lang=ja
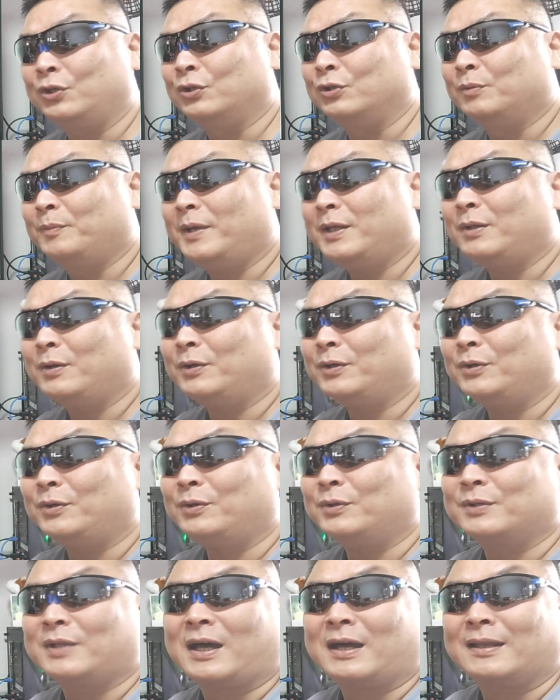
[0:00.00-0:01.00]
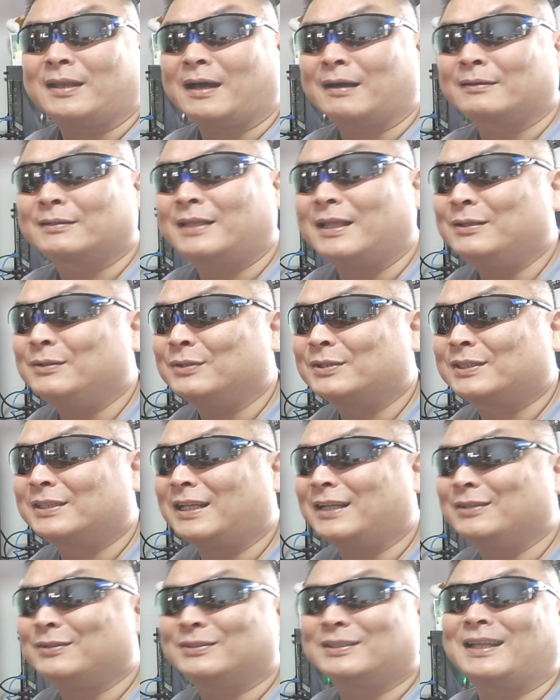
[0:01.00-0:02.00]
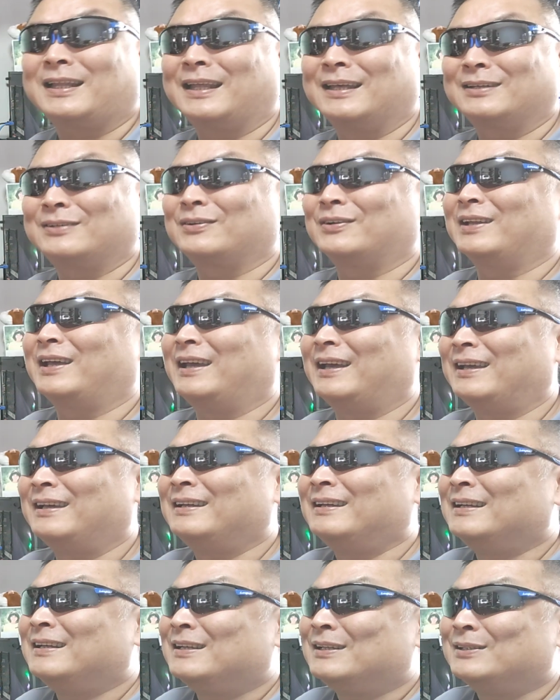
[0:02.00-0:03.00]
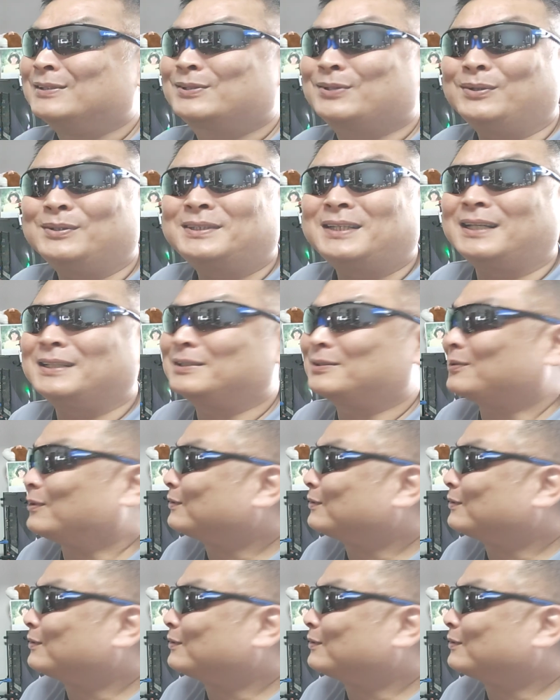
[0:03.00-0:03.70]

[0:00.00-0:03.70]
う夢のような楽天のシナリオじゃないこれ。消費者に